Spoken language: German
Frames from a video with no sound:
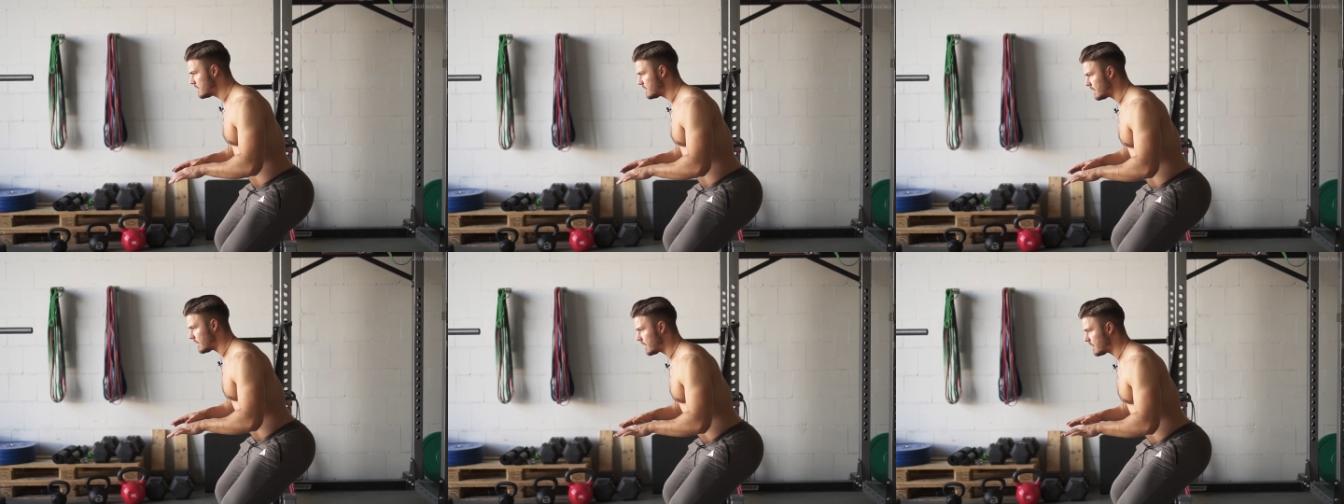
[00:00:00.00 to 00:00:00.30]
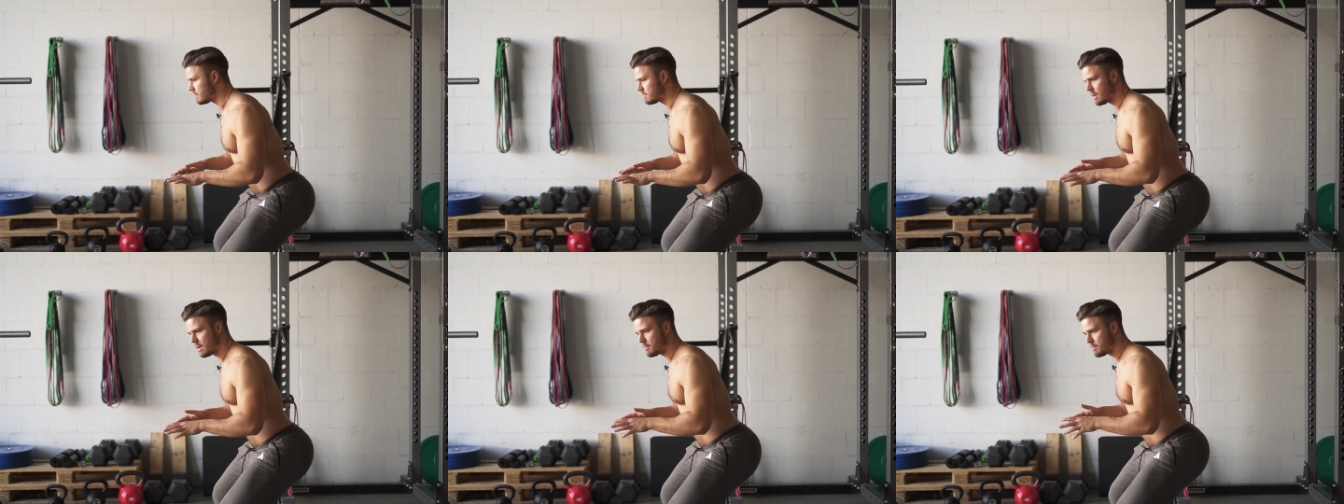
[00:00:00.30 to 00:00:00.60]

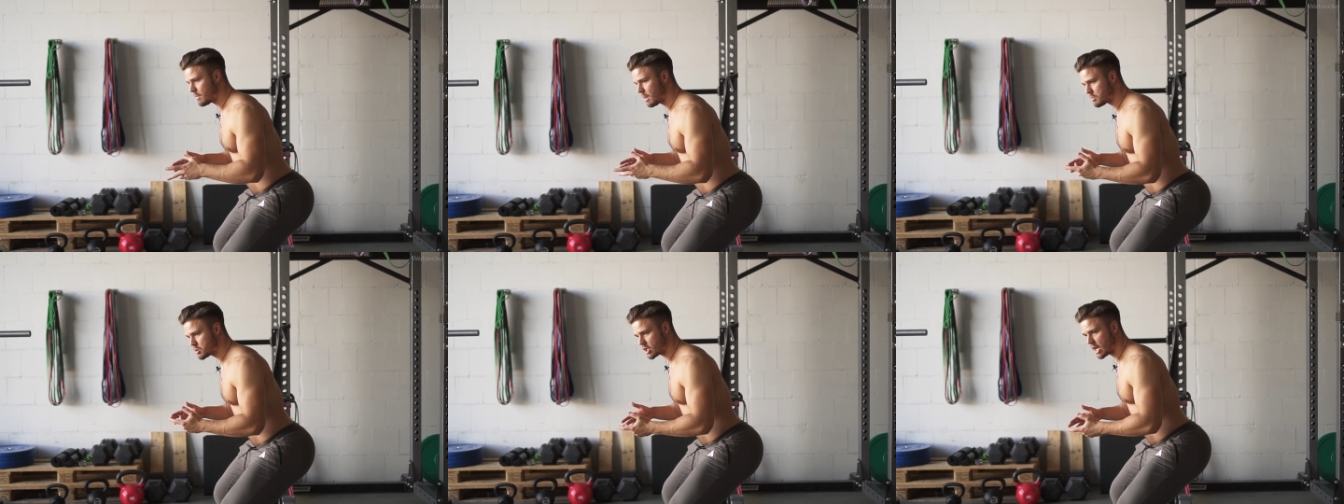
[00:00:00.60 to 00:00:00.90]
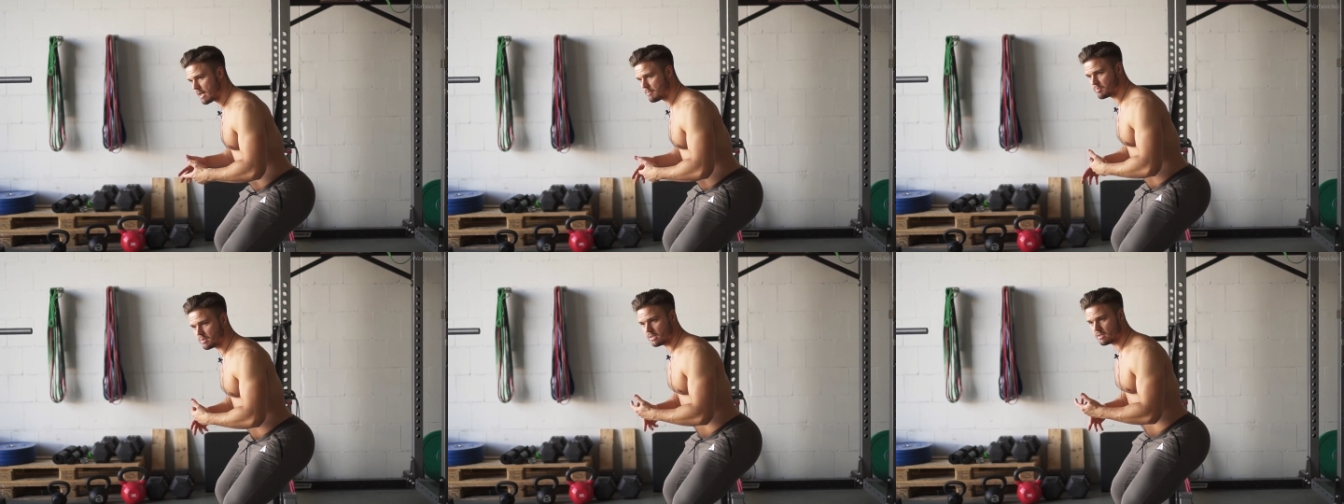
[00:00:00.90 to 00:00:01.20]
ja, am, am
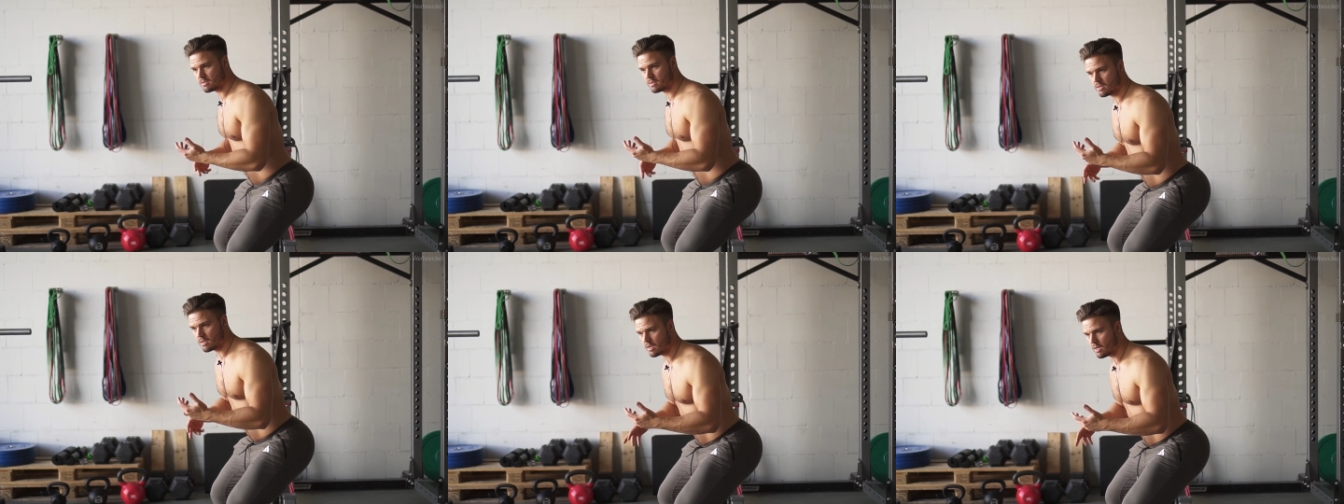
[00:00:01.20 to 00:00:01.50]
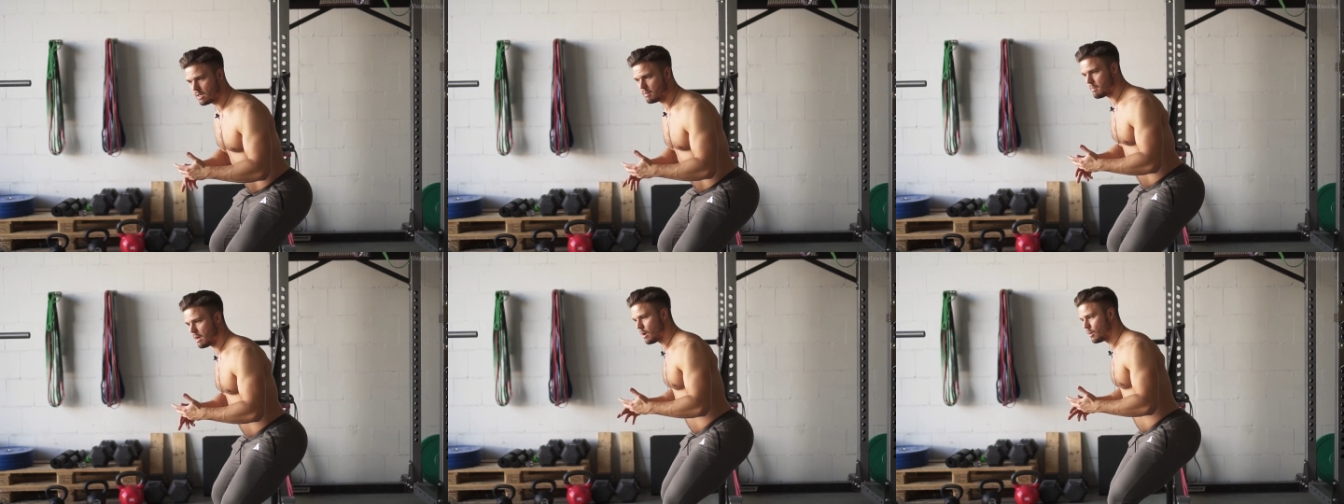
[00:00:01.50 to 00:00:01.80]
Schreibtisch,
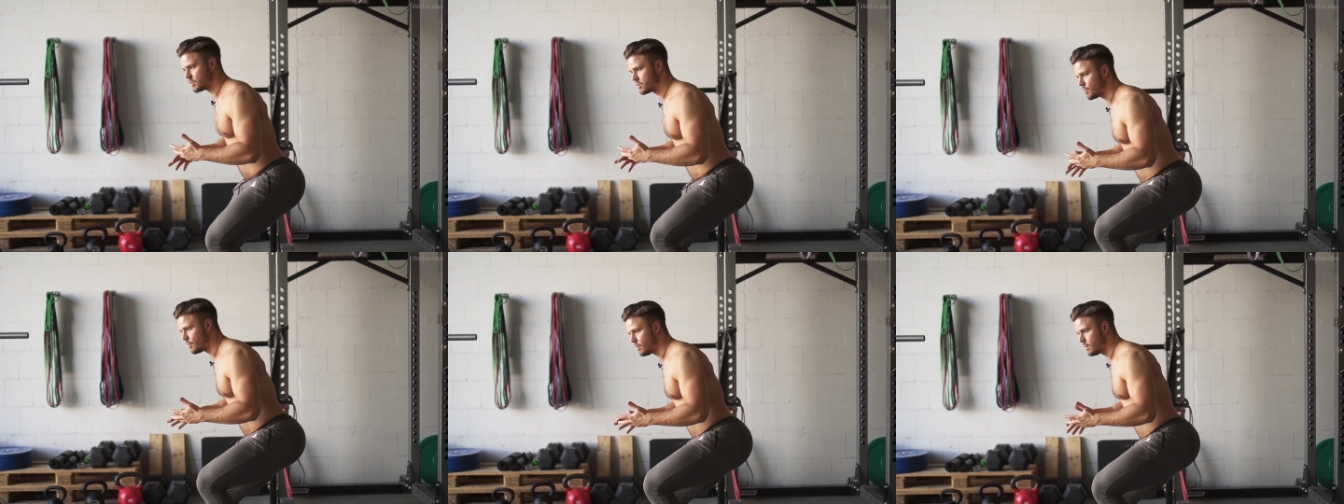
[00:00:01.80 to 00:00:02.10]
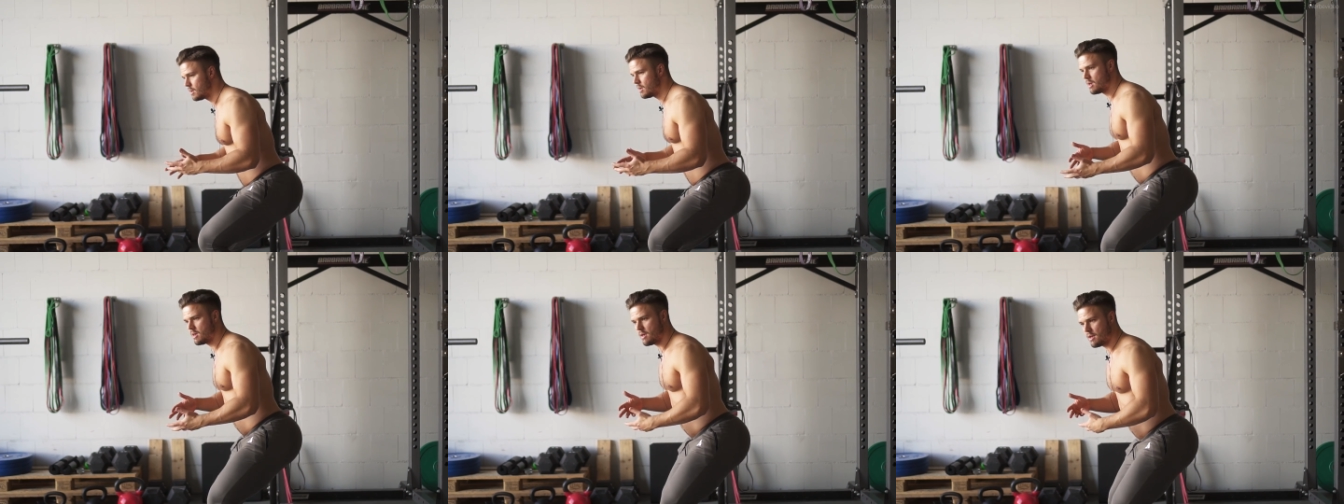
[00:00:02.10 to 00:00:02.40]
im
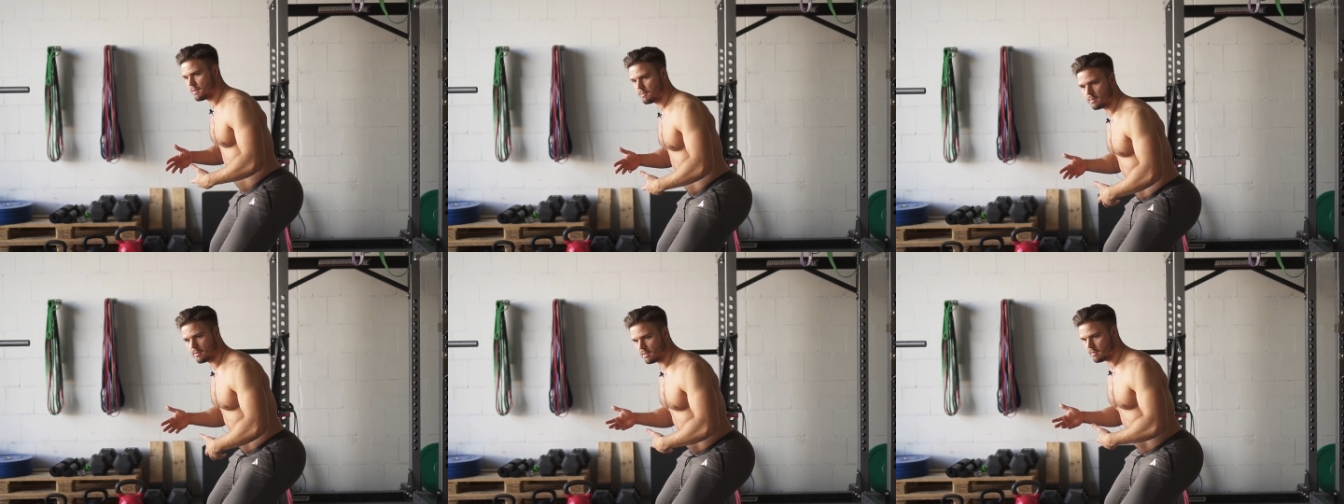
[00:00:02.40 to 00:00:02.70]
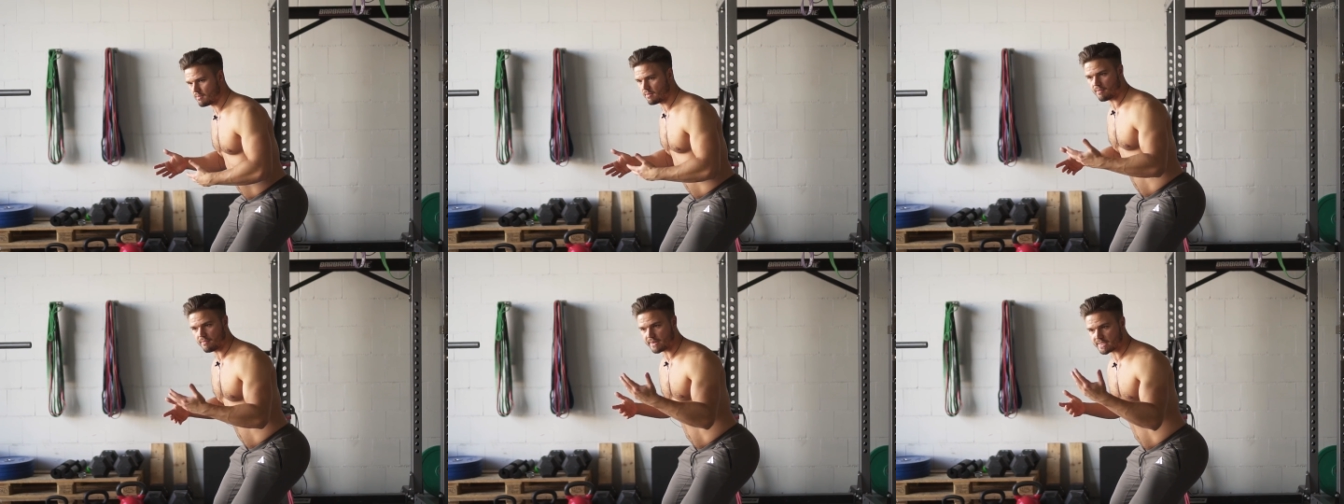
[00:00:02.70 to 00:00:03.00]
Auto,
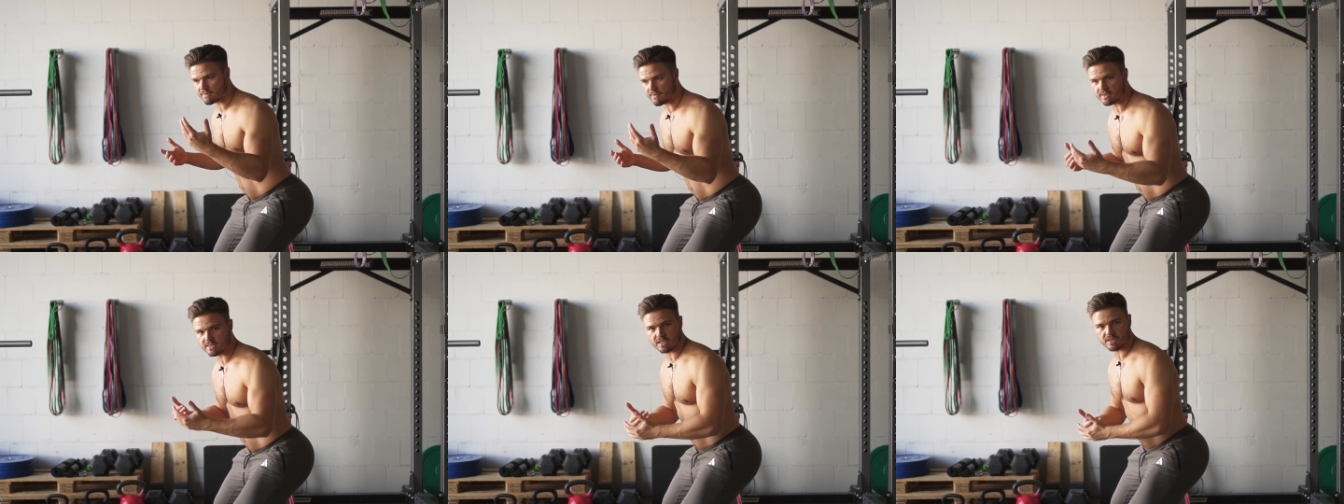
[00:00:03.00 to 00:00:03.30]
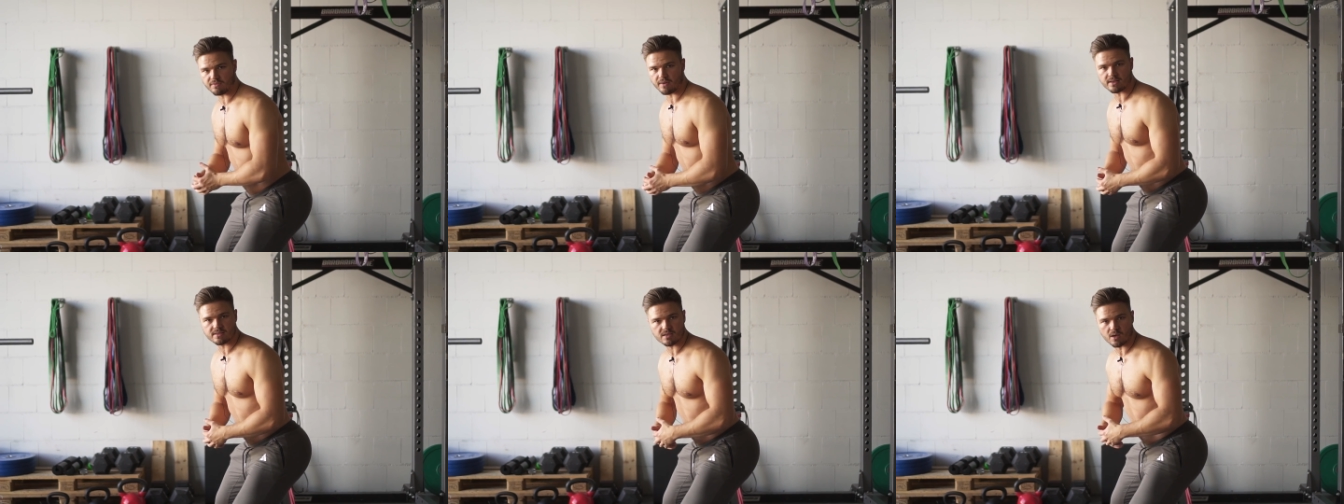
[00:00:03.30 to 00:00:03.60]
was weiß
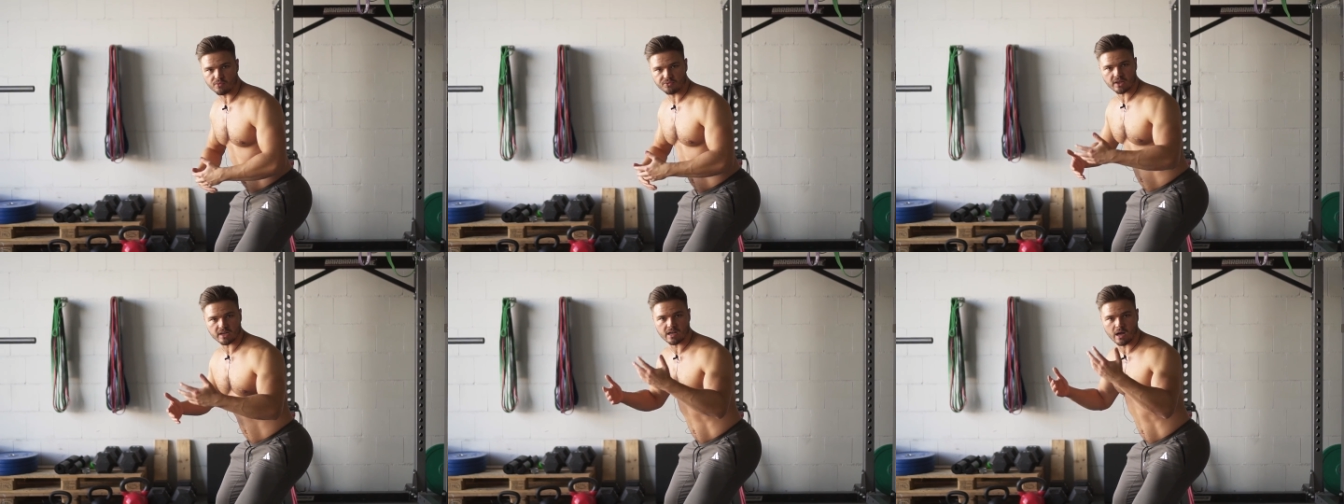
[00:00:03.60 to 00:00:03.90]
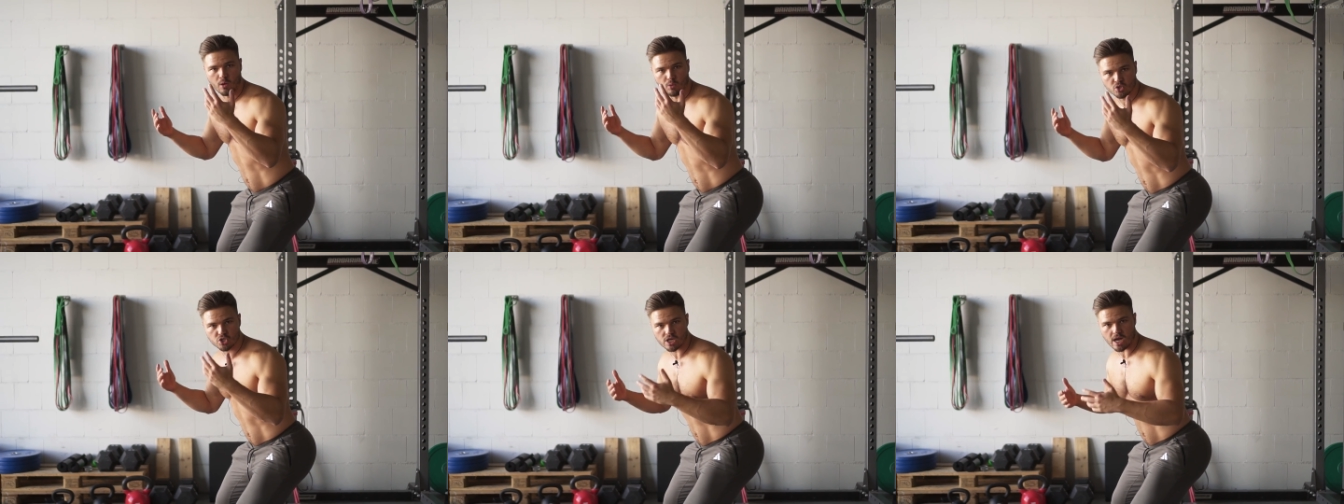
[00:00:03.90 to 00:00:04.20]
ich was, auf der
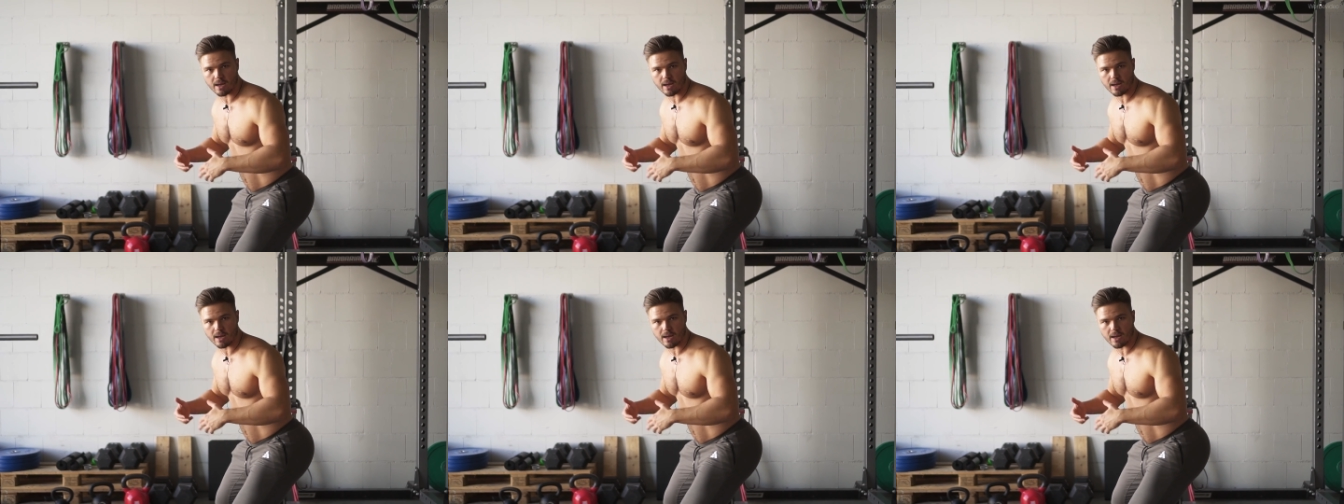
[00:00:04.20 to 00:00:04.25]
Couch